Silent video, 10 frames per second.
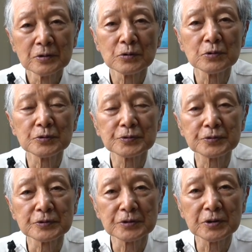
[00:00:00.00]
ごく普
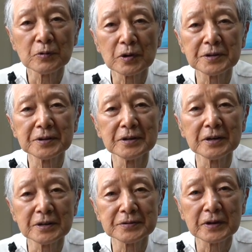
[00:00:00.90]
通にご家庭に
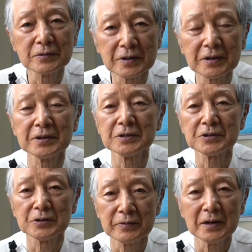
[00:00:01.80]
あったので、
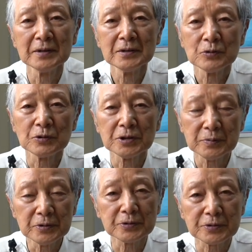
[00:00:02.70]
ケイシーは
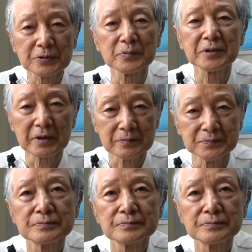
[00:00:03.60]
オリーブ油を勧めた。